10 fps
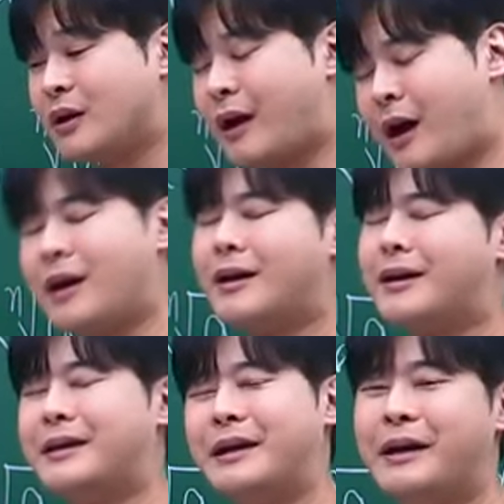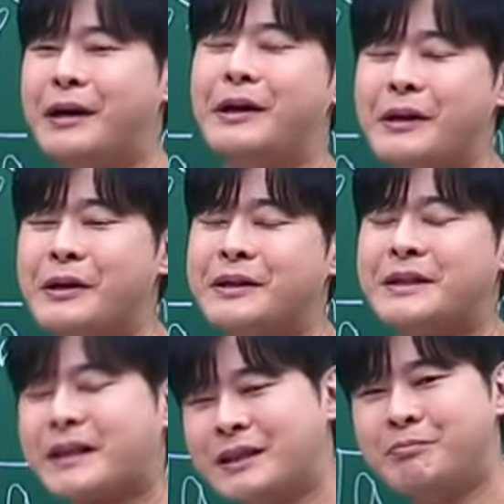아,
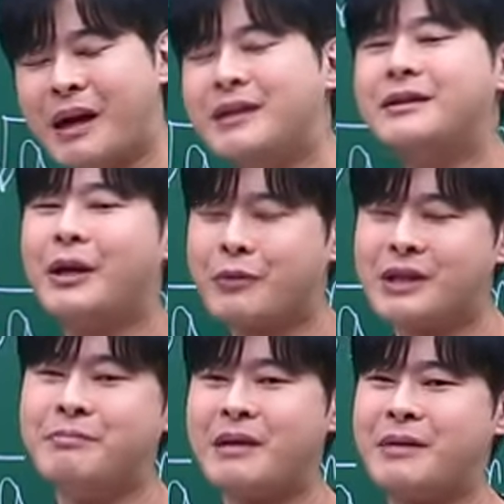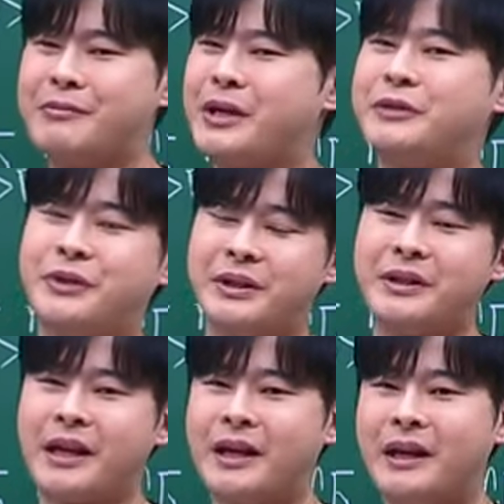진짜 금방 끝내고 금방 마무리할 수
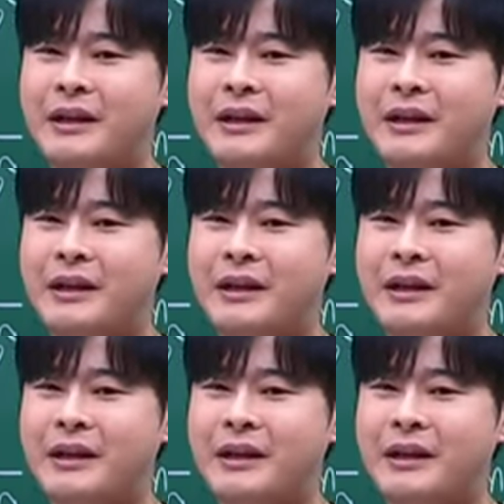있는데.